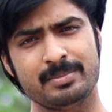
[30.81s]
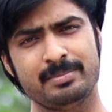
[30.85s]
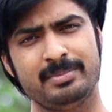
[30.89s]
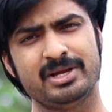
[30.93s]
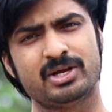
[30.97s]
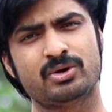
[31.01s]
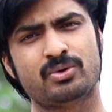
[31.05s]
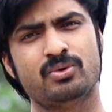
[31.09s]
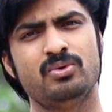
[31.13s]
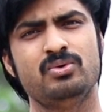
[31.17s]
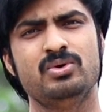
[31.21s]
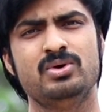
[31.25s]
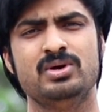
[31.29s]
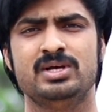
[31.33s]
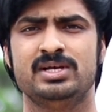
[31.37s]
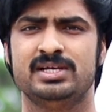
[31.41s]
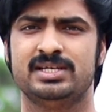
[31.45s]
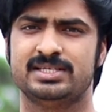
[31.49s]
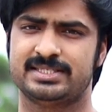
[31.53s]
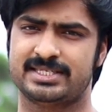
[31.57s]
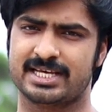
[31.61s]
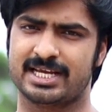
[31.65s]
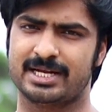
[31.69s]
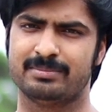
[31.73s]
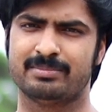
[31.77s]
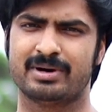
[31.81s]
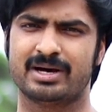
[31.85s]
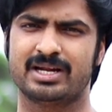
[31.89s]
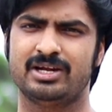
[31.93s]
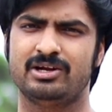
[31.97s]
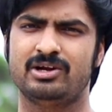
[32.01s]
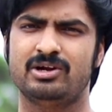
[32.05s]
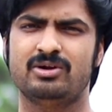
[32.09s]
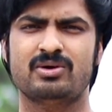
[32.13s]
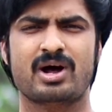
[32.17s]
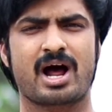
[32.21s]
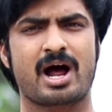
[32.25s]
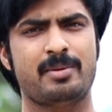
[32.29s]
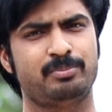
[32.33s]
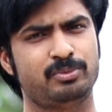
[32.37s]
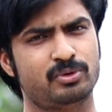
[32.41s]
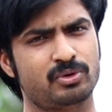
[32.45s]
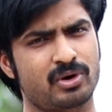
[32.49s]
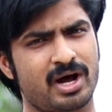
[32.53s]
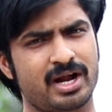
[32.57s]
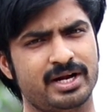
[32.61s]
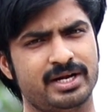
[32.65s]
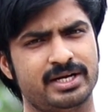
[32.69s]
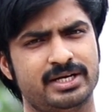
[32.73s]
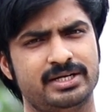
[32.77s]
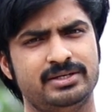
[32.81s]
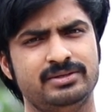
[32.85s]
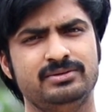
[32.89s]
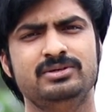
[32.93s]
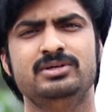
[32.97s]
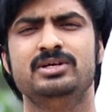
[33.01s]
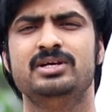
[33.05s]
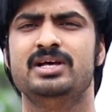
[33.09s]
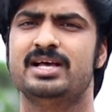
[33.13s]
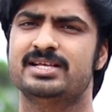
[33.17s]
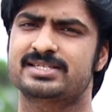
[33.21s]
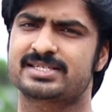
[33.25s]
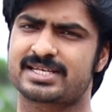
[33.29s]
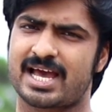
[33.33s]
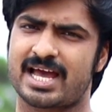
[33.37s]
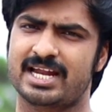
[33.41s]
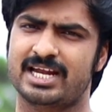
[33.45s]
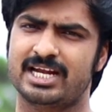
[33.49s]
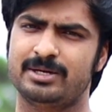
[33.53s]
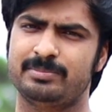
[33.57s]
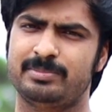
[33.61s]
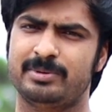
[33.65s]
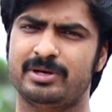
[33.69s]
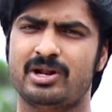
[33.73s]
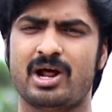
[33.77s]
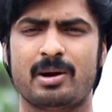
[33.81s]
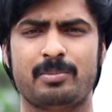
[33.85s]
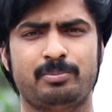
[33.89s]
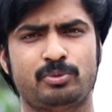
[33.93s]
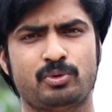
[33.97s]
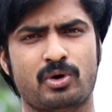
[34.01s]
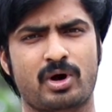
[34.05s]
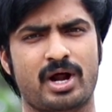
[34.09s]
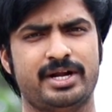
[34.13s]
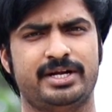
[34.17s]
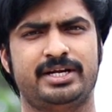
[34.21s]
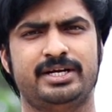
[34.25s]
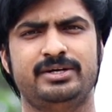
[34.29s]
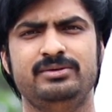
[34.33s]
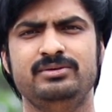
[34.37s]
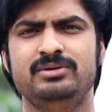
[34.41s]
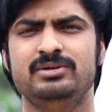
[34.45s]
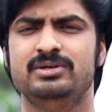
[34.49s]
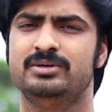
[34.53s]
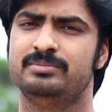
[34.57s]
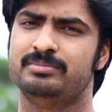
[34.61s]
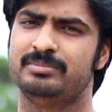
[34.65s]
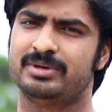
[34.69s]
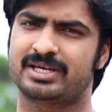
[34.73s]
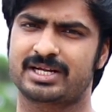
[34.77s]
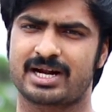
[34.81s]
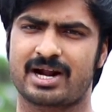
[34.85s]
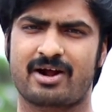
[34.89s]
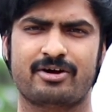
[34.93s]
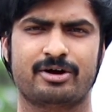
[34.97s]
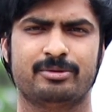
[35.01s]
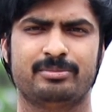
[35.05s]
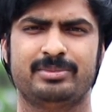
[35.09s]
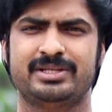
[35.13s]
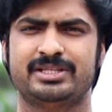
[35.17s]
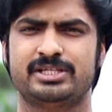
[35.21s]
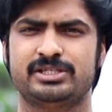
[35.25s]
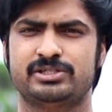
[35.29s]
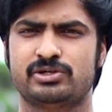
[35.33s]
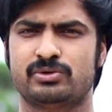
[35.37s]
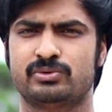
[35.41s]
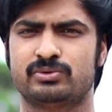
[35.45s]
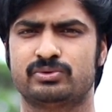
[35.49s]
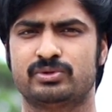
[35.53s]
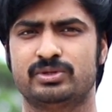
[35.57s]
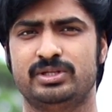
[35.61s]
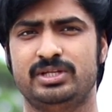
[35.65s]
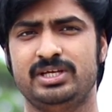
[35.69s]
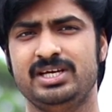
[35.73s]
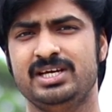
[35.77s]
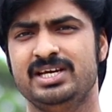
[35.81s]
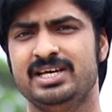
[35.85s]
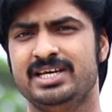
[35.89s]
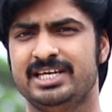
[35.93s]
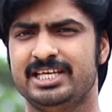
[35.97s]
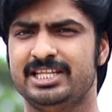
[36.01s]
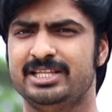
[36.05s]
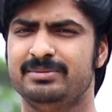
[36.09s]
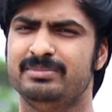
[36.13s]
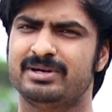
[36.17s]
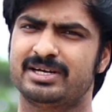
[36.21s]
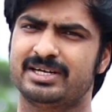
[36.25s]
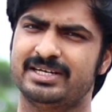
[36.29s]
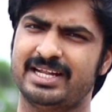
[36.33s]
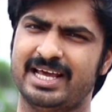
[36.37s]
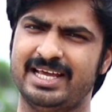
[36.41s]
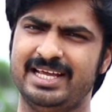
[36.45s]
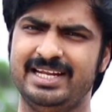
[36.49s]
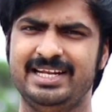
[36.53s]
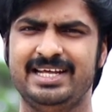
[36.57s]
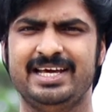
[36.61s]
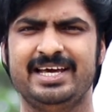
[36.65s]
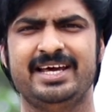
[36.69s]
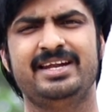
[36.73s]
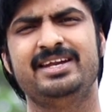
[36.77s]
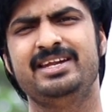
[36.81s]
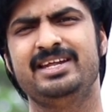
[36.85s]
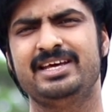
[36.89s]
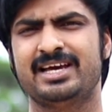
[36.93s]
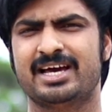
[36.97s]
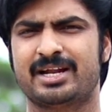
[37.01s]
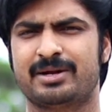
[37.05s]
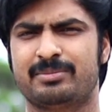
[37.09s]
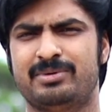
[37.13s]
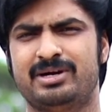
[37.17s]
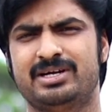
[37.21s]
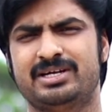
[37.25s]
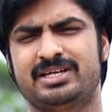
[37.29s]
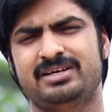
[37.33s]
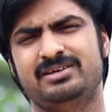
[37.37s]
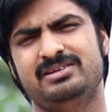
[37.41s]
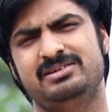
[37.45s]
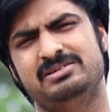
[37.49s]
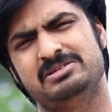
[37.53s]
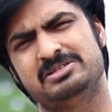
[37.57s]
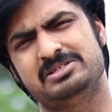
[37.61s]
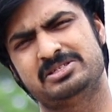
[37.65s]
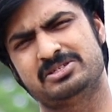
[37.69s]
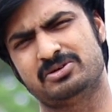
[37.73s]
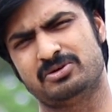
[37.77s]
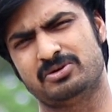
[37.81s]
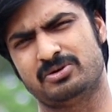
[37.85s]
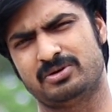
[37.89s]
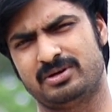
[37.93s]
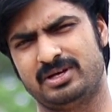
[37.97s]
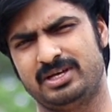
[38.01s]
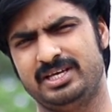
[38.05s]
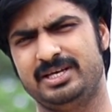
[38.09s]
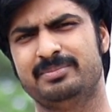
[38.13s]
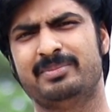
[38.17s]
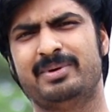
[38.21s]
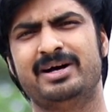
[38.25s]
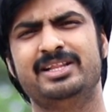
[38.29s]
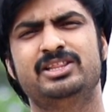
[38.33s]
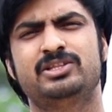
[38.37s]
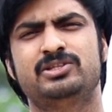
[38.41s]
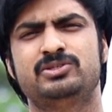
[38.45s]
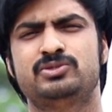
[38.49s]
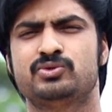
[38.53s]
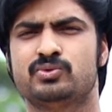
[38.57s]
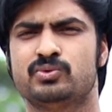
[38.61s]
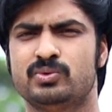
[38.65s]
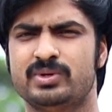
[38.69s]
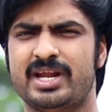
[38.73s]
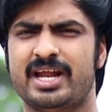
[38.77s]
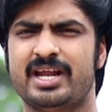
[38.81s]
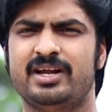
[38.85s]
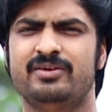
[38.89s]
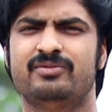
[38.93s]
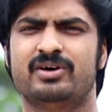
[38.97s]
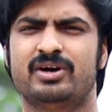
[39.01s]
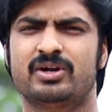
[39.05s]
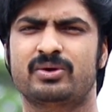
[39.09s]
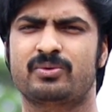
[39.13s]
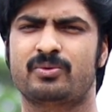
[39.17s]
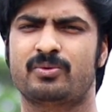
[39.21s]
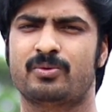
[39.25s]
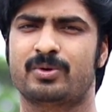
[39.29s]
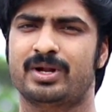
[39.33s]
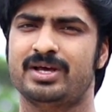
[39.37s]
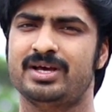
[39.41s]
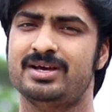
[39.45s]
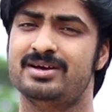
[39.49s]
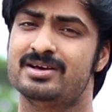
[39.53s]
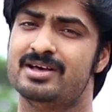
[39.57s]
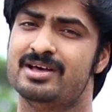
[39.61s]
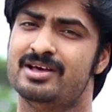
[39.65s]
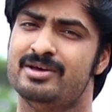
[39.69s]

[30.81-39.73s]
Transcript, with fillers: మీకు సెండ్ మనీలో అప్ టు హండ్రెడ్ స్కాన్ అండ్ పేలో అప్ టు హండ్రెడ్ మీకు రావడం అయితే జరుగుతుంది ఇది మీకు డైలీ ఎర్నింగ్ అనమాట సో ఈ మంత్ జూన్ ఎండ్ వరకు కూడా